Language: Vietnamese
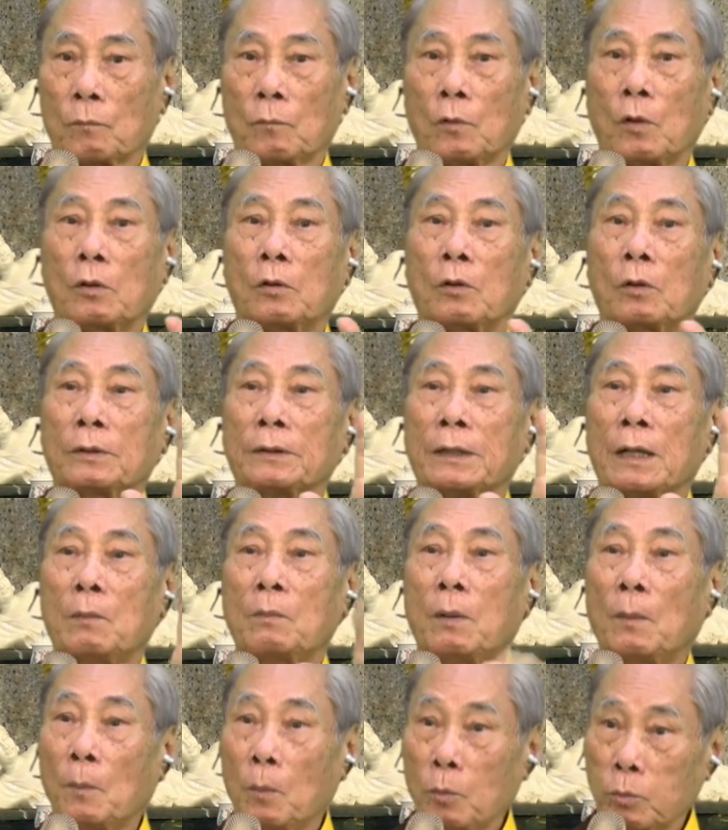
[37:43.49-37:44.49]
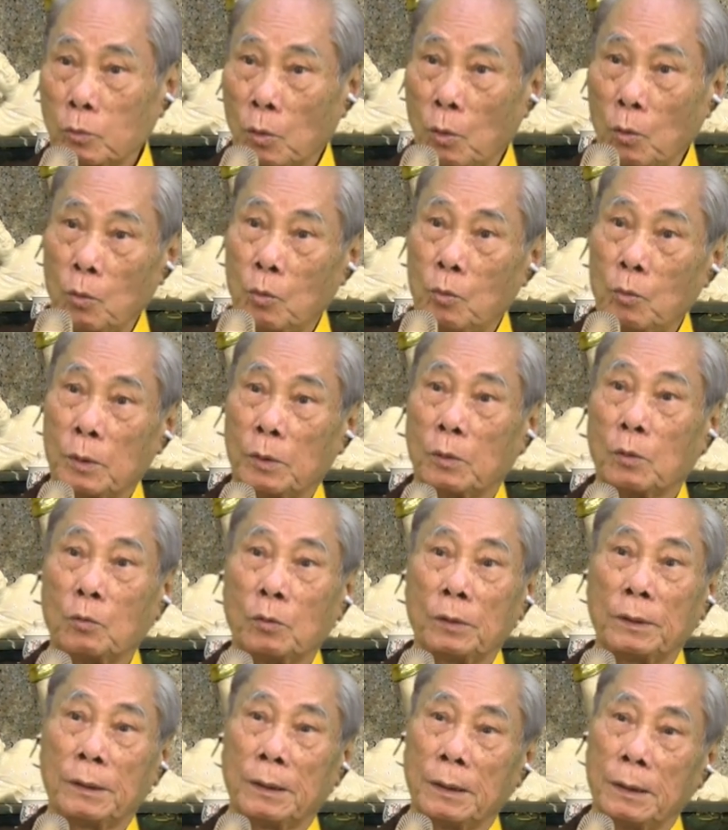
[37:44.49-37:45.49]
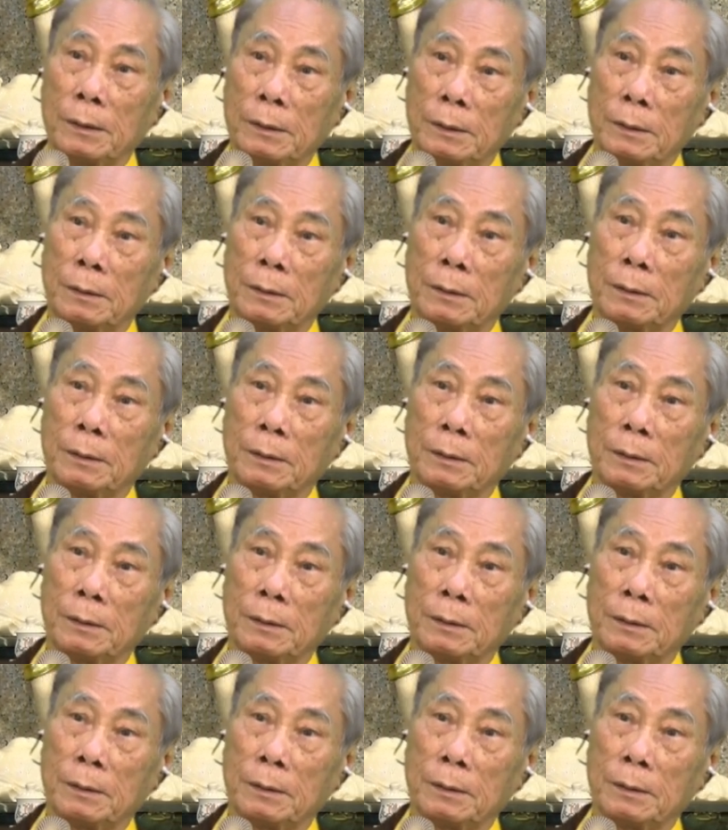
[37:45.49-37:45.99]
nó có 6 pháp môn tu. Mình tu cái gì